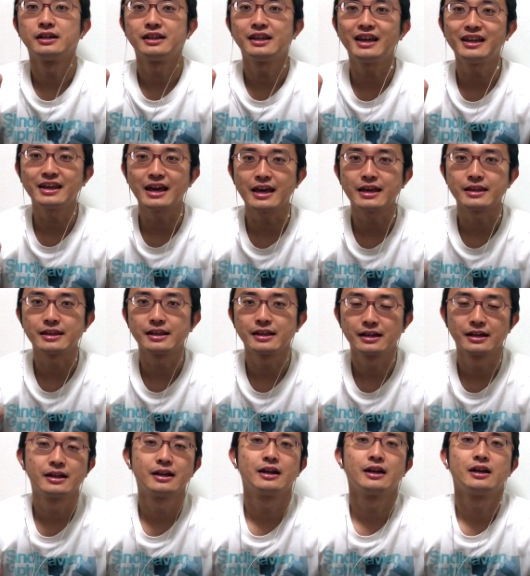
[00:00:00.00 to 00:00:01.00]
イェイイェイ
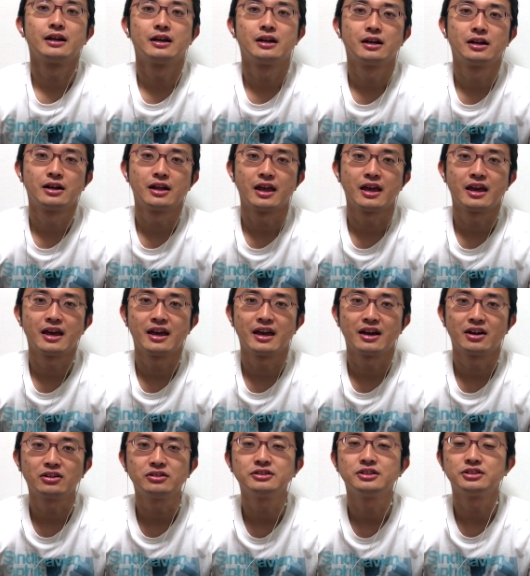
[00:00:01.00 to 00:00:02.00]

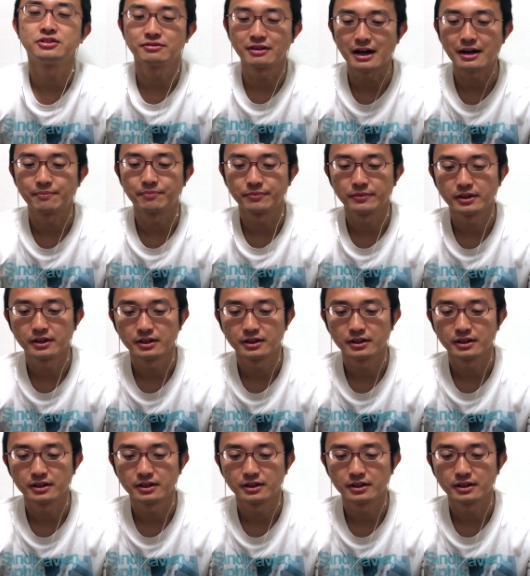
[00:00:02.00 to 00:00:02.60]
えー、本日は、